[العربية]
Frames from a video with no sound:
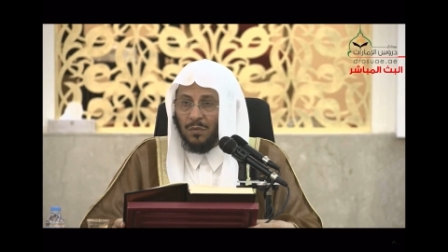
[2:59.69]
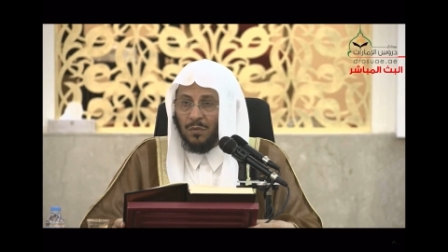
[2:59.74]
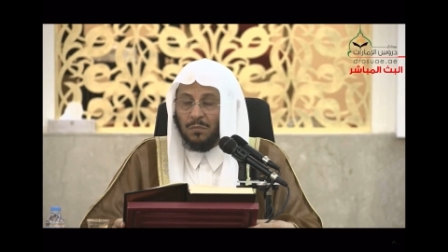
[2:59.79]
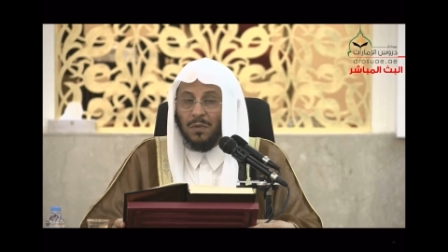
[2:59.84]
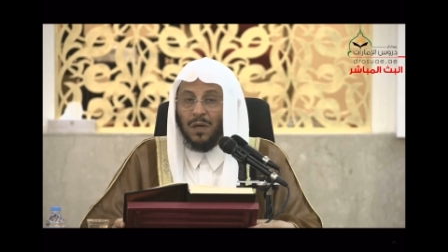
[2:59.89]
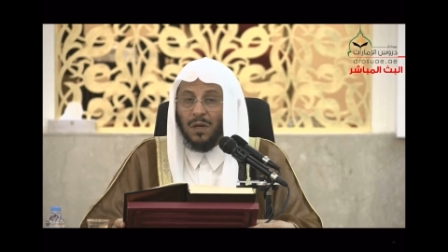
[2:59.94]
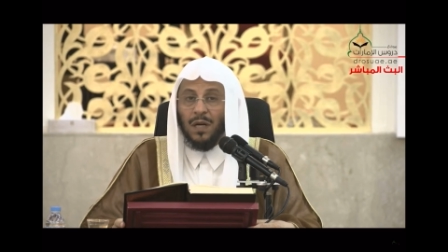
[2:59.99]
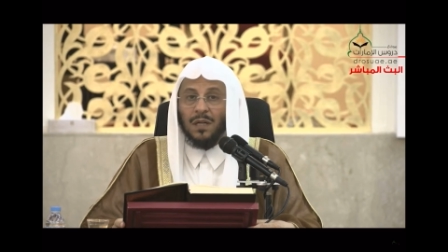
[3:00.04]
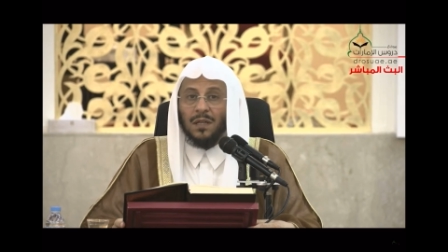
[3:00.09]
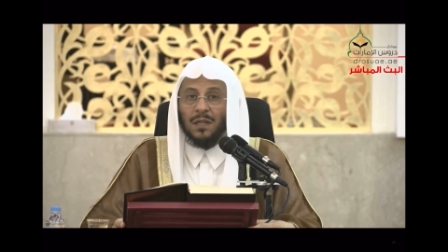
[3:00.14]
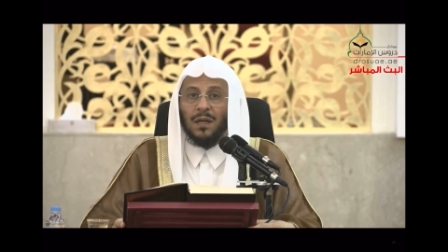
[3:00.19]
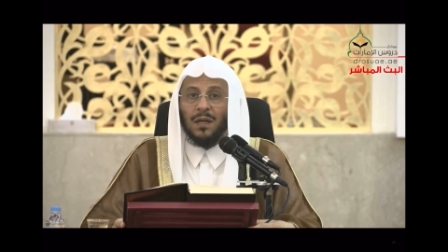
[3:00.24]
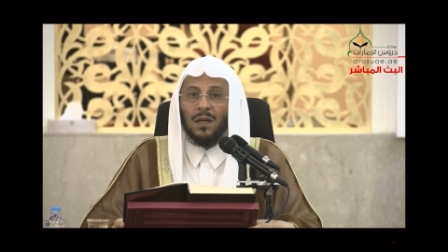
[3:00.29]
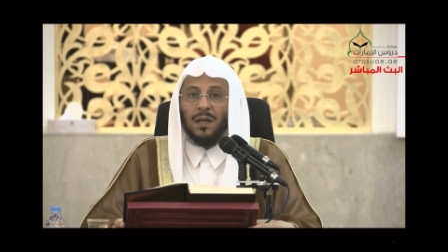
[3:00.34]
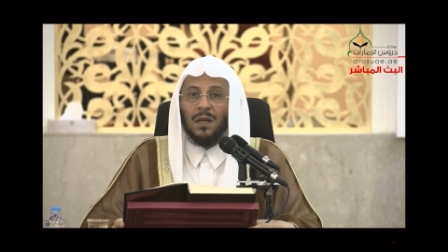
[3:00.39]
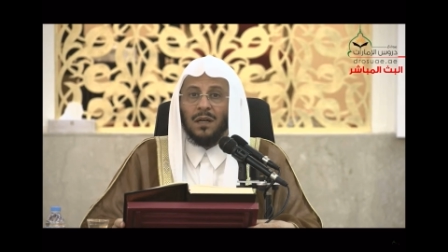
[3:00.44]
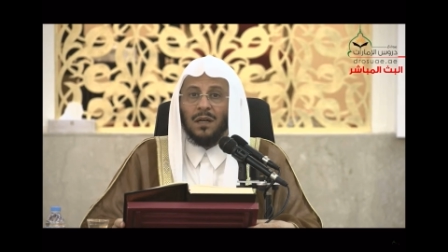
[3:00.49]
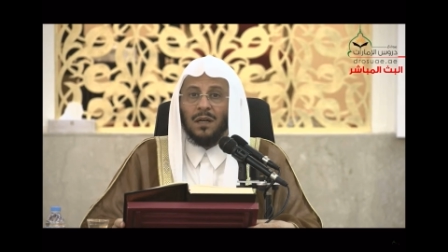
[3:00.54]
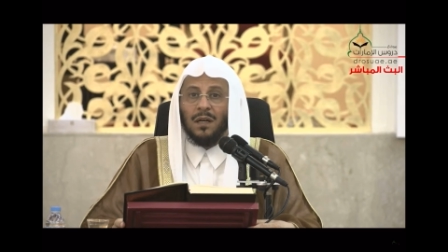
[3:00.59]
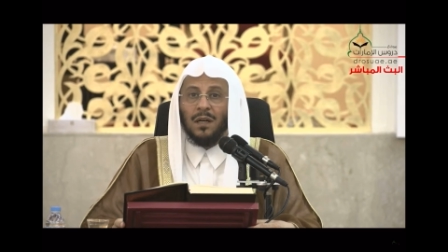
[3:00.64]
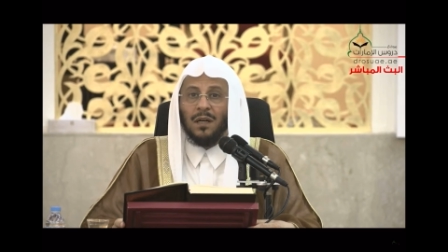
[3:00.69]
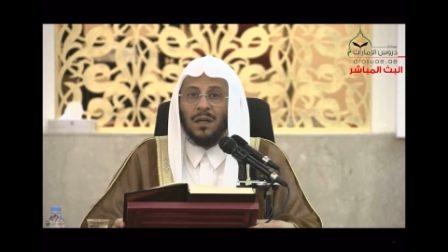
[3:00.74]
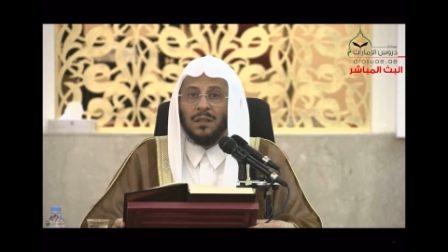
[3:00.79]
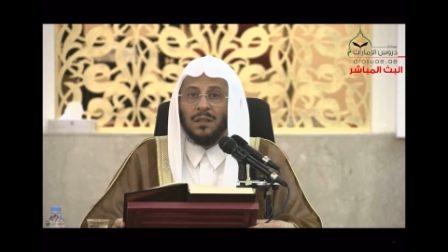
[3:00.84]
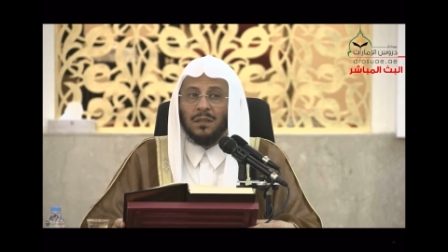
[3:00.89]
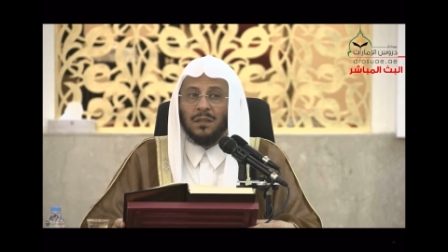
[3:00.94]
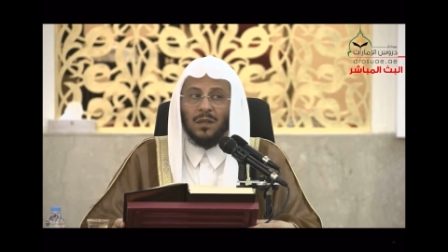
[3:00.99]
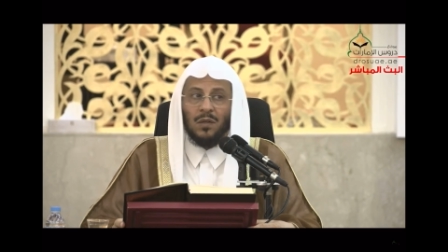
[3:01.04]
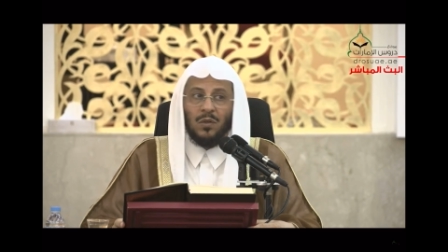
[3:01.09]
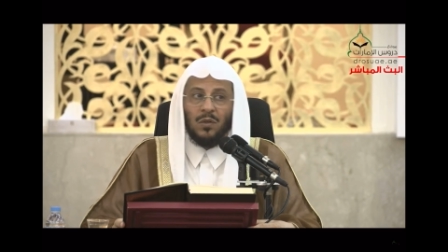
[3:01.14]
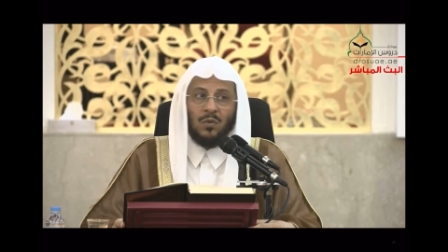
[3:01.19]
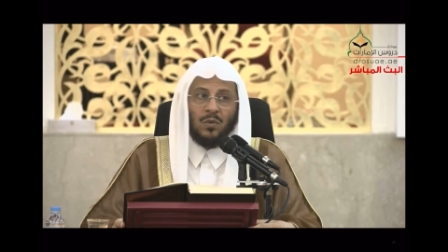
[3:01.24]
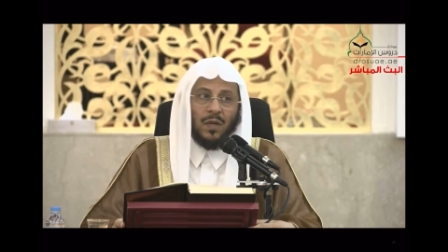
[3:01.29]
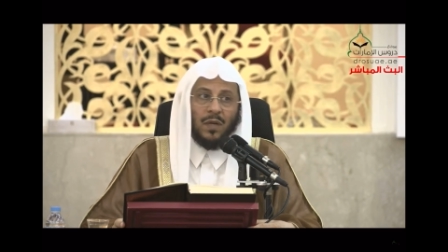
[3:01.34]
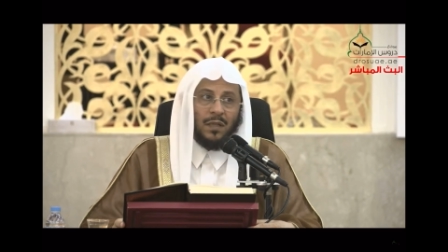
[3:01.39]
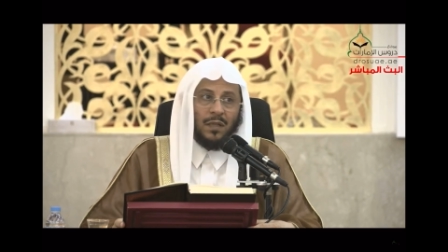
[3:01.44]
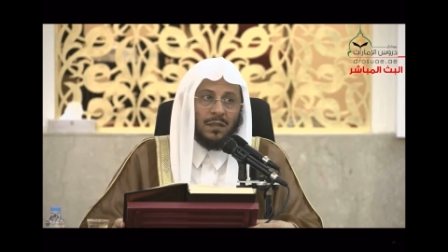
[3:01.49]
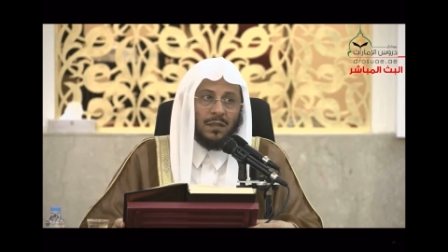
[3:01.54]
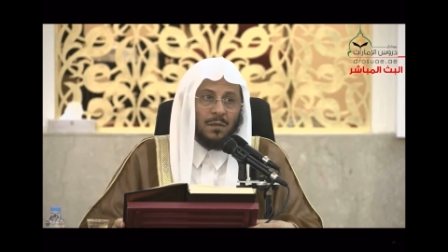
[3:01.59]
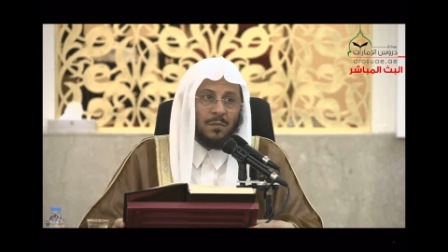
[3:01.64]
ثم أرى غيره
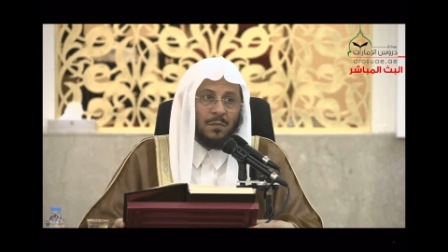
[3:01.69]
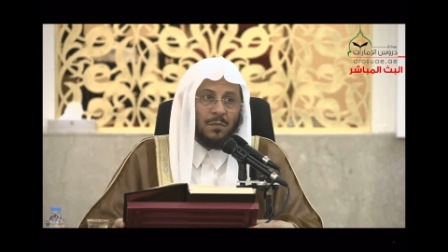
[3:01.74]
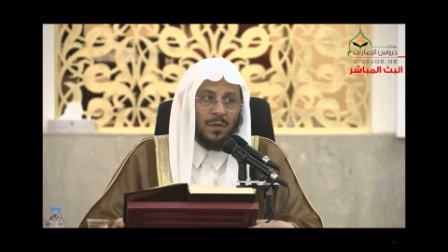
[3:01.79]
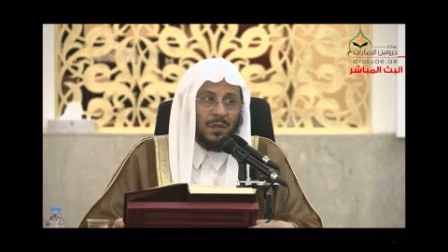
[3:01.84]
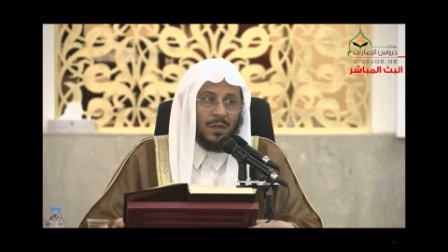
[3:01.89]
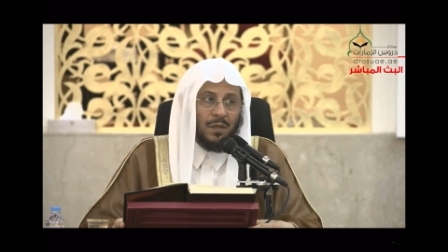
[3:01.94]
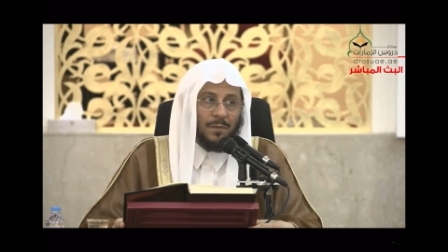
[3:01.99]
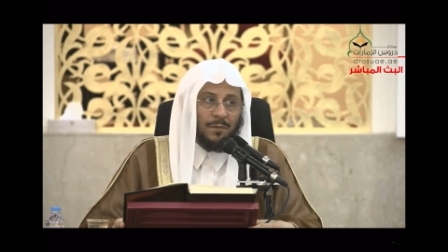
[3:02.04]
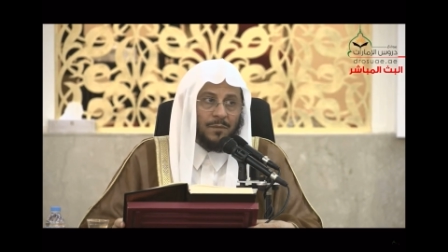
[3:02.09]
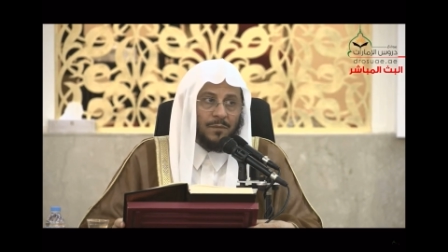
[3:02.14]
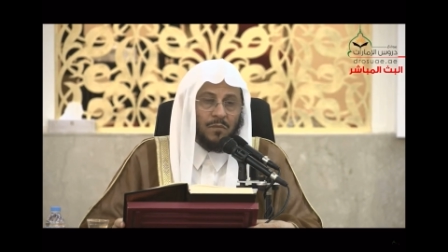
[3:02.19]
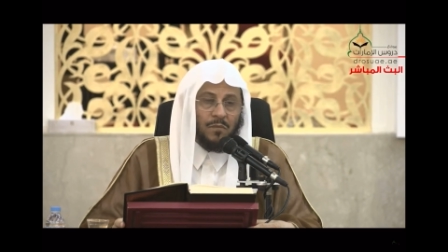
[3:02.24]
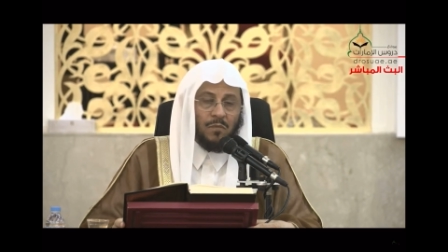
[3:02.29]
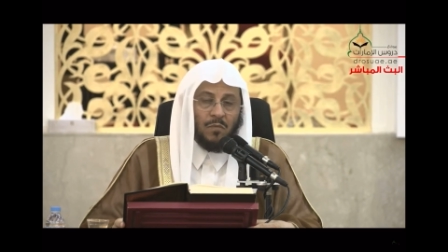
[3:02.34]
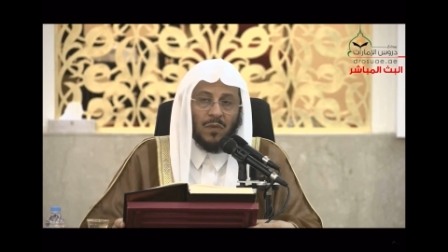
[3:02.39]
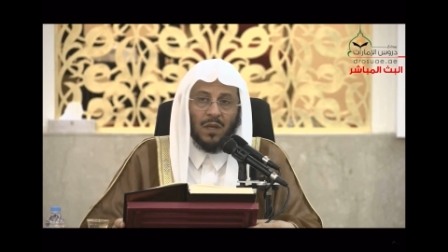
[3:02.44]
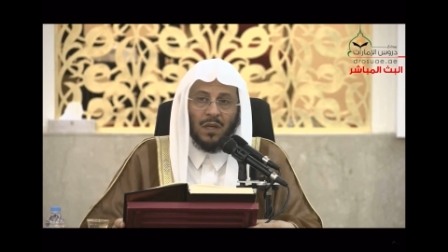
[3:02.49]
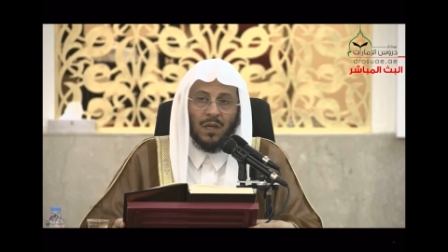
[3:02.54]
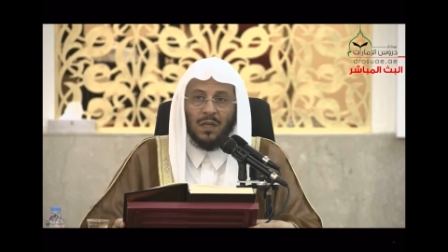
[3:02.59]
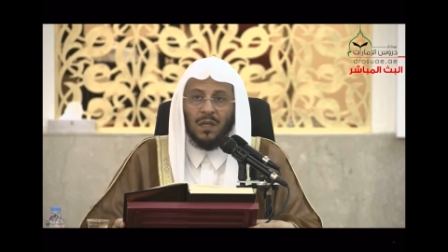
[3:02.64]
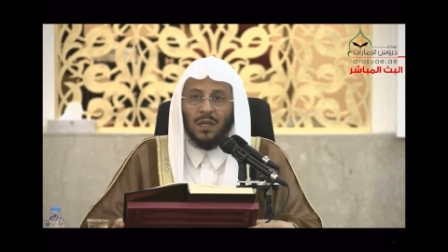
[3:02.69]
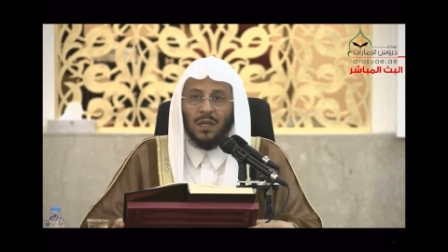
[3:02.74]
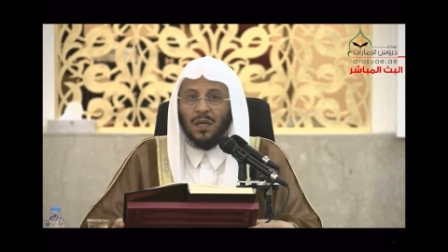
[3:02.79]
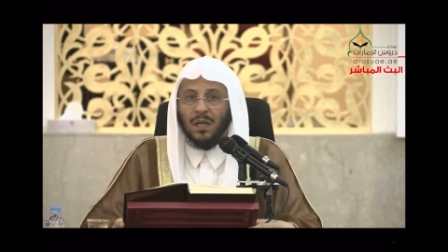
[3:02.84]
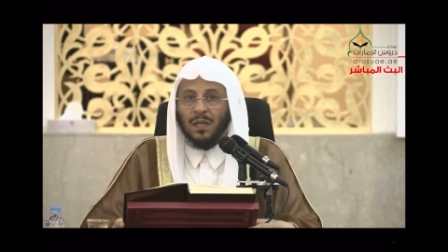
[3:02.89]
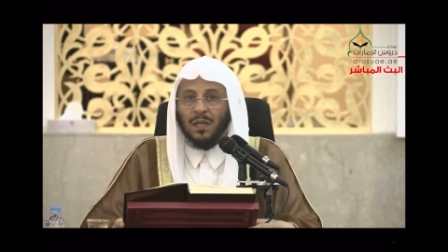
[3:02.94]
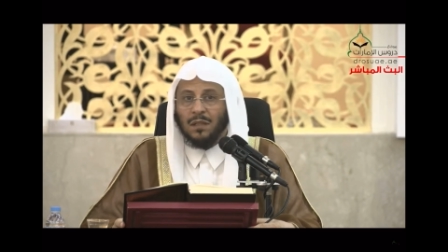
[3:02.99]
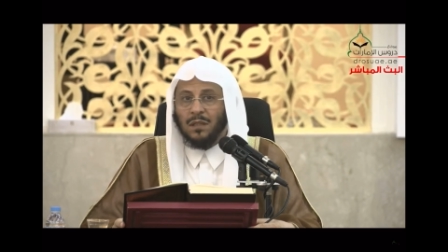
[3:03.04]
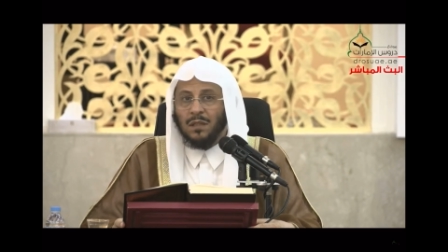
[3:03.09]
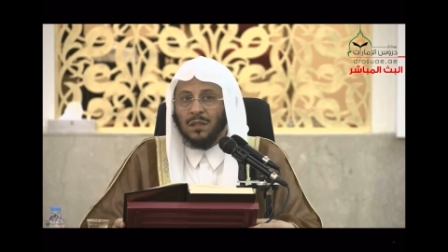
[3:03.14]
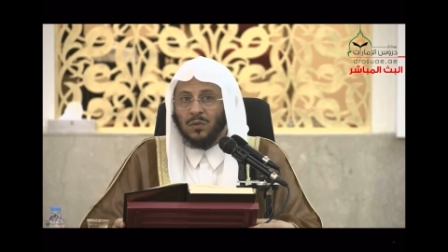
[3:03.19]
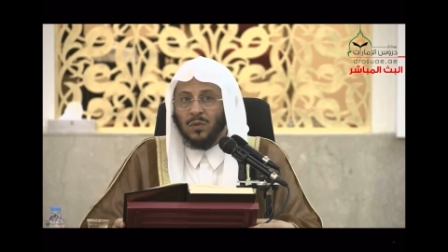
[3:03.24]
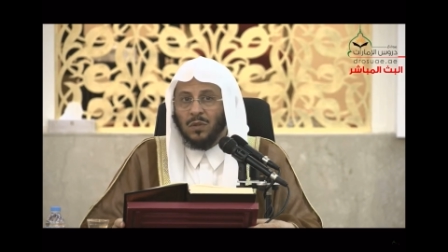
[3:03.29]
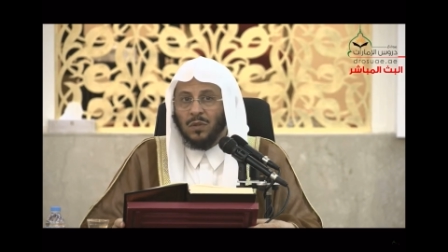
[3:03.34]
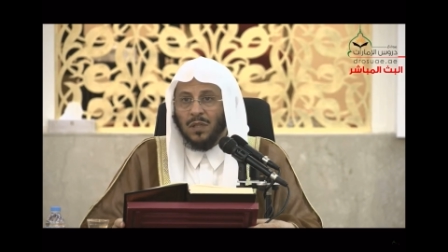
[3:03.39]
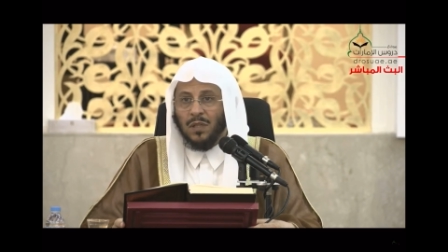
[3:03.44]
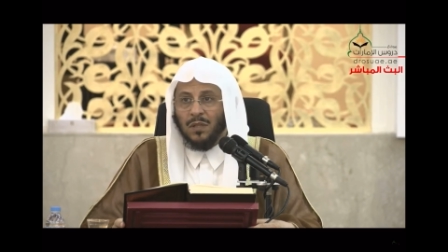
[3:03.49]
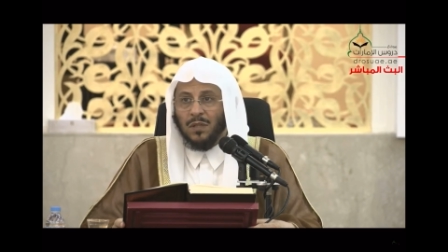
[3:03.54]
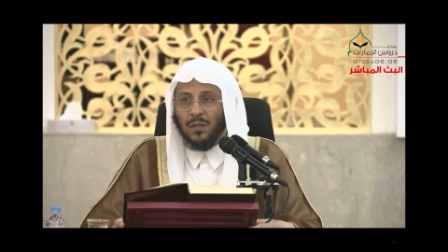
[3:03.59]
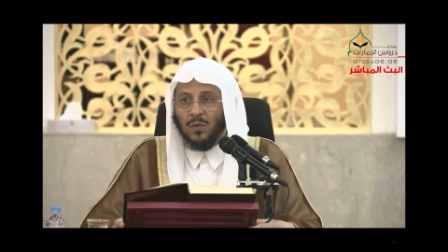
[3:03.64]
خيرا منه إلا أتيت
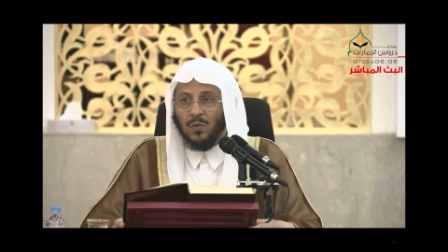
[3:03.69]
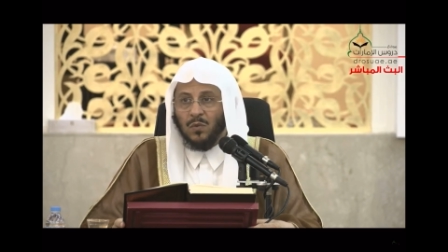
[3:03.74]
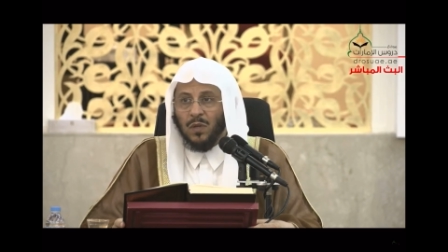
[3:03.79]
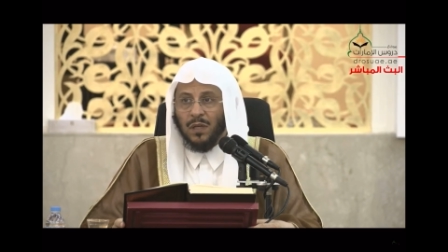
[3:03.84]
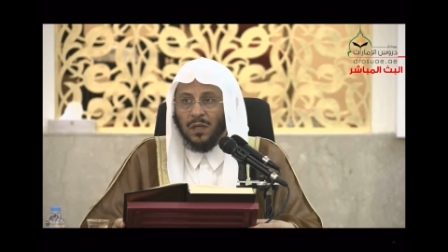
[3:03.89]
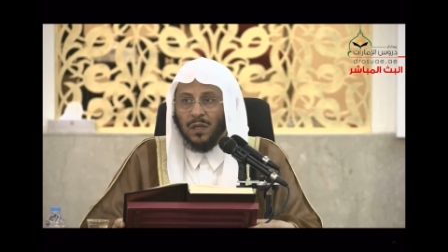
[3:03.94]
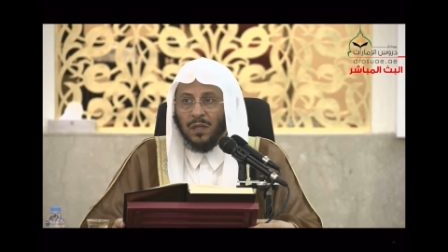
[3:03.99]
الذي هو